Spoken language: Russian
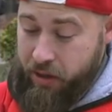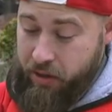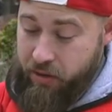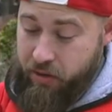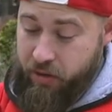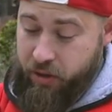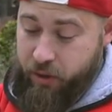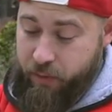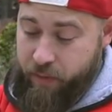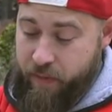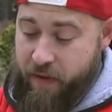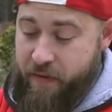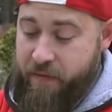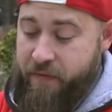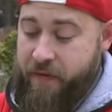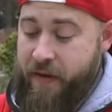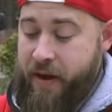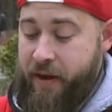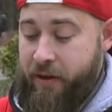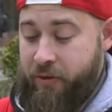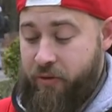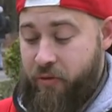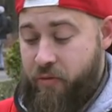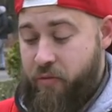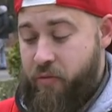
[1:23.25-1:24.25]
То есть по
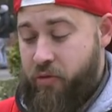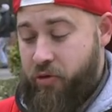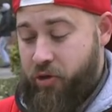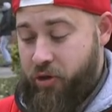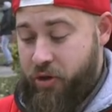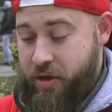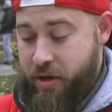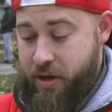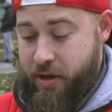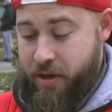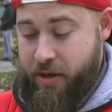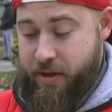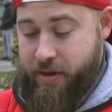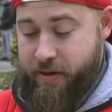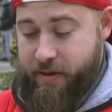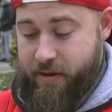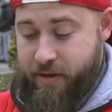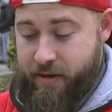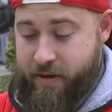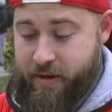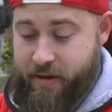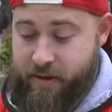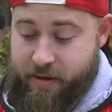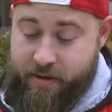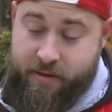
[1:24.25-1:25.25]
факту можно,
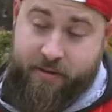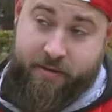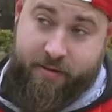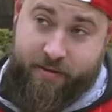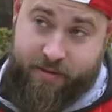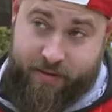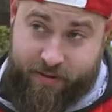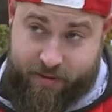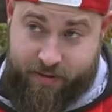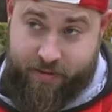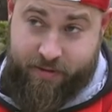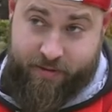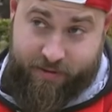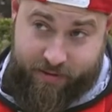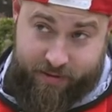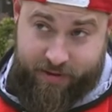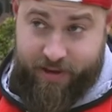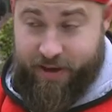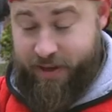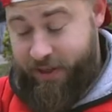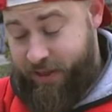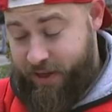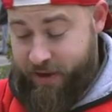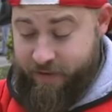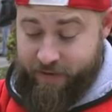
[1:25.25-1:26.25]
э,
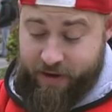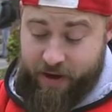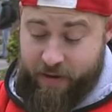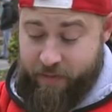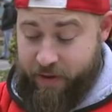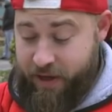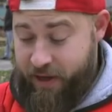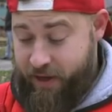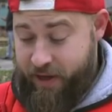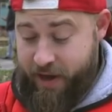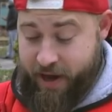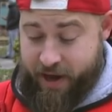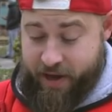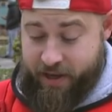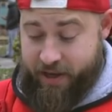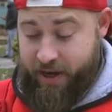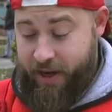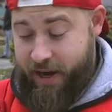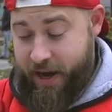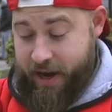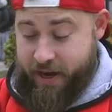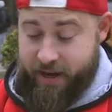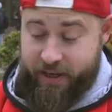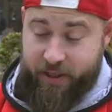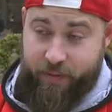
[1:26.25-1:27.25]
если вы обладаете
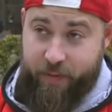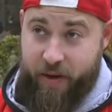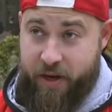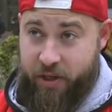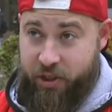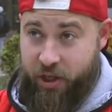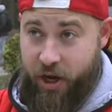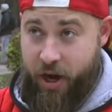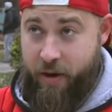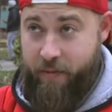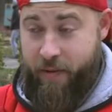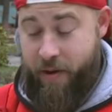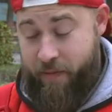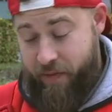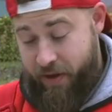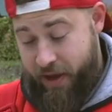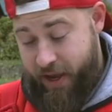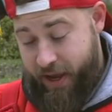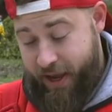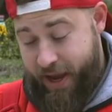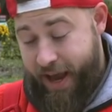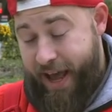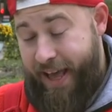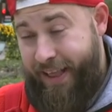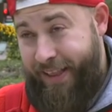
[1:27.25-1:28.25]
харизмой, шармом
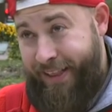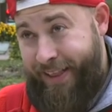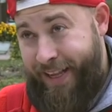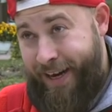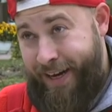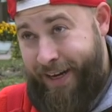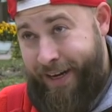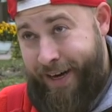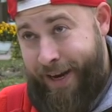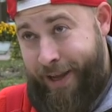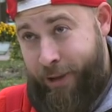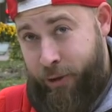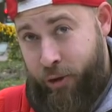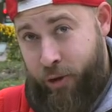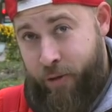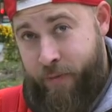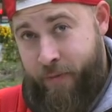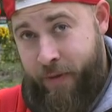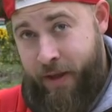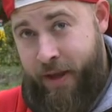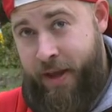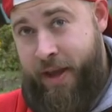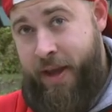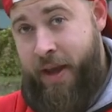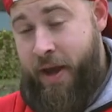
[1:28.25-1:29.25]
и
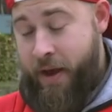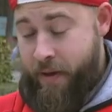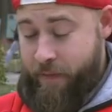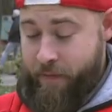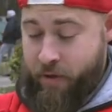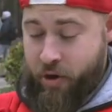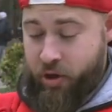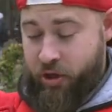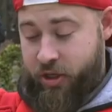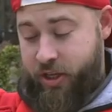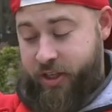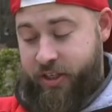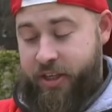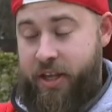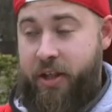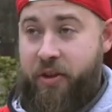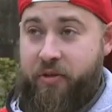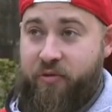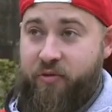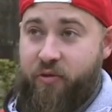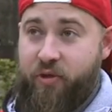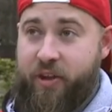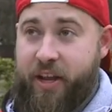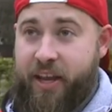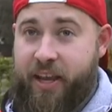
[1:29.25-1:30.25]
интернетом, можно
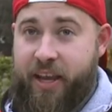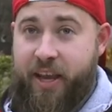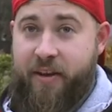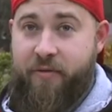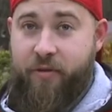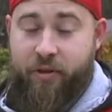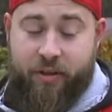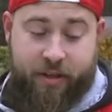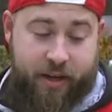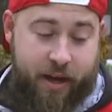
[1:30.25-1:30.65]
сделать вот такие вот